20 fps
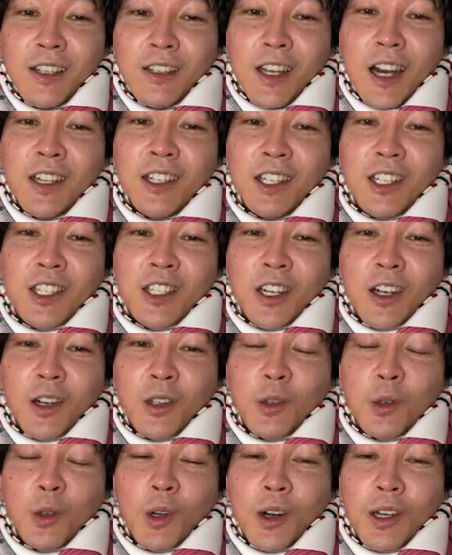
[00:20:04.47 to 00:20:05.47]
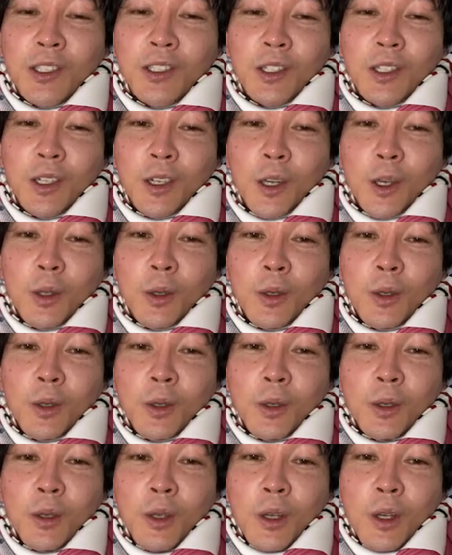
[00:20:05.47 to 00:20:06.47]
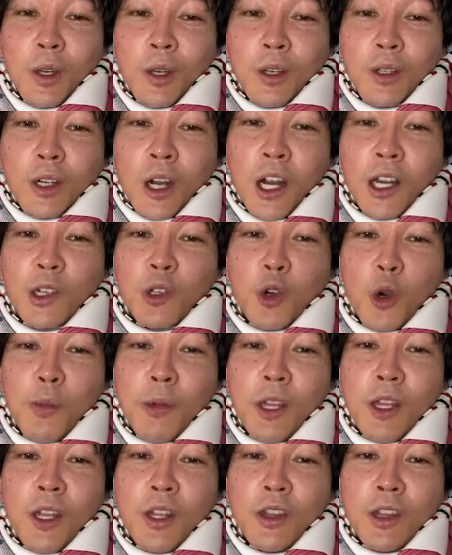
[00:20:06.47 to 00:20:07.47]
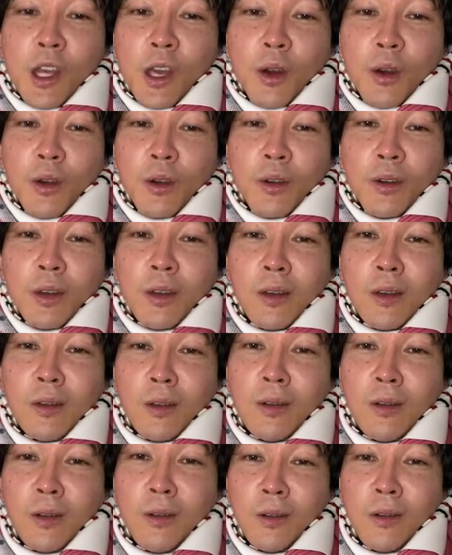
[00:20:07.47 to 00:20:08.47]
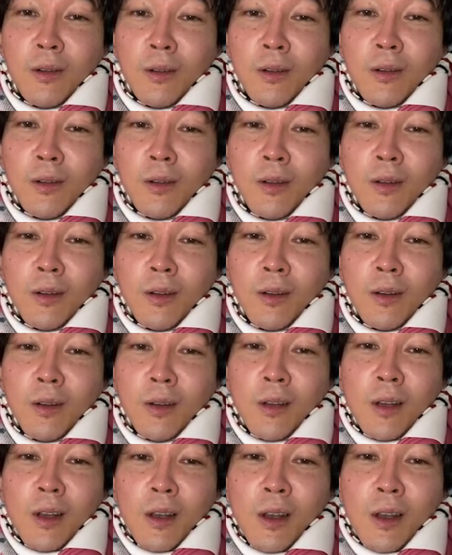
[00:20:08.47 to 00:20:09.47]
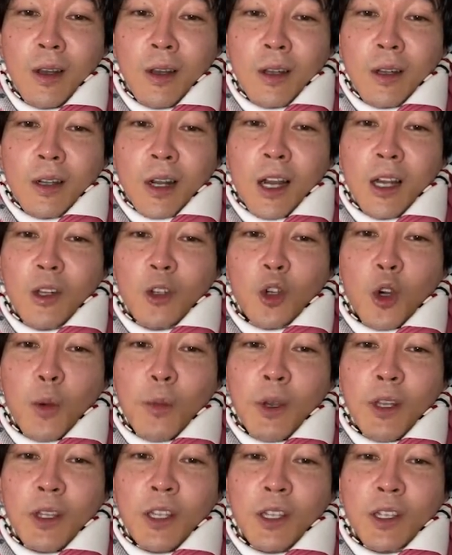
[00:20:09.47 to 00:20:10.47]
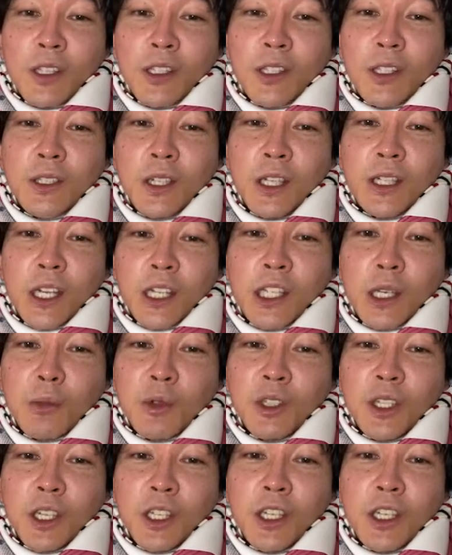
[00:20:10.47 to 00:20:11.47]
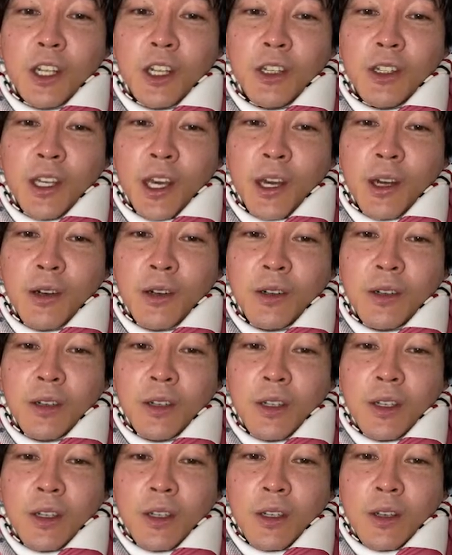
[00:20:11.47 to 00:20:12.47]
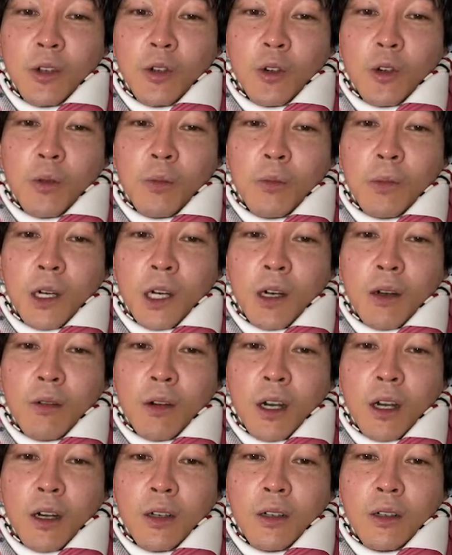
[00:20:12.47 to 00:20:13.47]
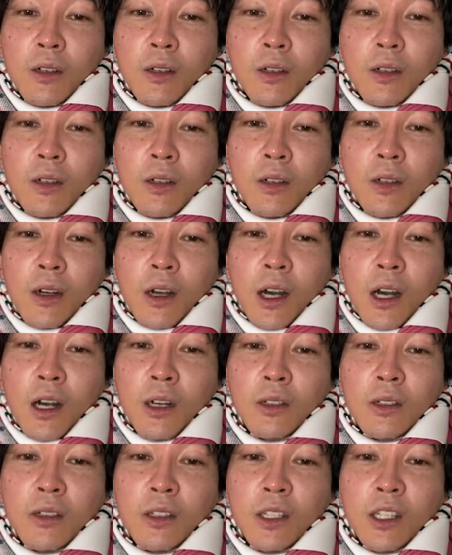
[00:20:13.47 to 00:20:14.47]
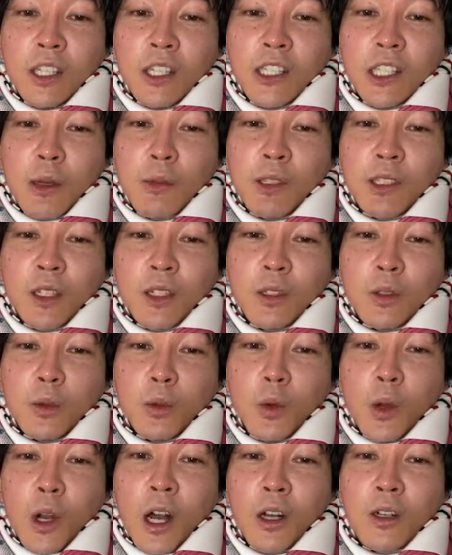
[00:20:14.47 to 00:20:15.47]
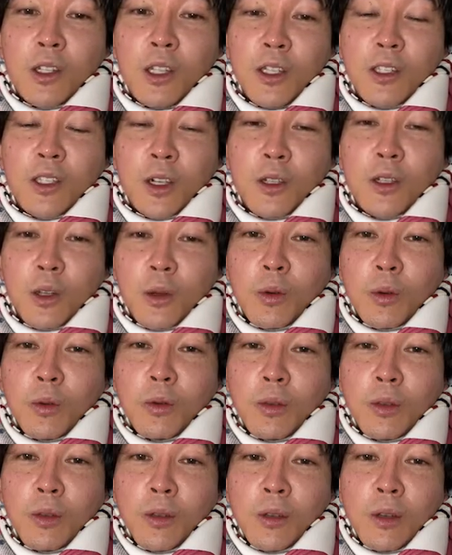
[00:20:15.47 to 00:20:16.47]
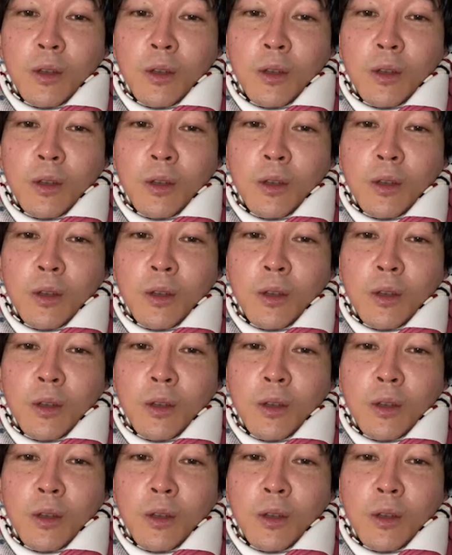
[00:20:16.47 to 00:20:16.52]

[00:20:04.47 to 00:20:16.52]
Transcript: 何したかどうか忘れたけど。書き込めねえんだよ。書き込めねえで、すれたてもできねえんだよ。こんばんは。うん。悪金久々に、俺悪金されても、